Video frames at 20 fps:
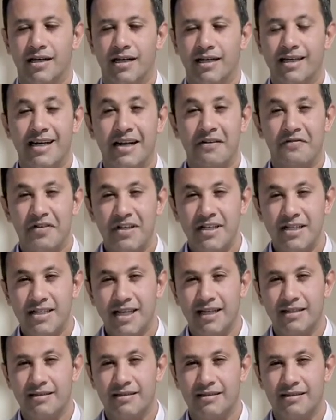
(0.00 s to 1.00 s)
هي
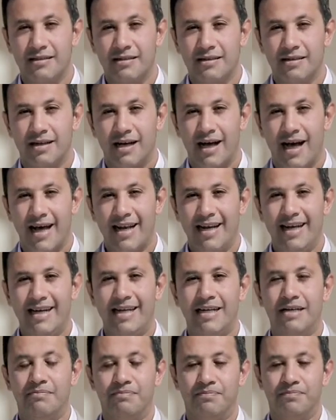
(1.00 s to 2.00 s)
نفيسة
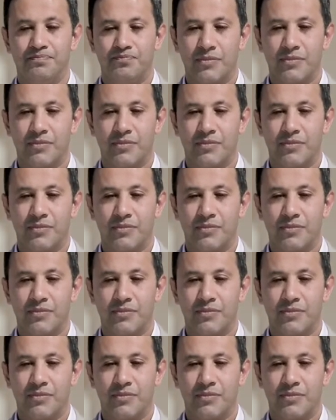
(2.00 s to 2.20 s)
العلم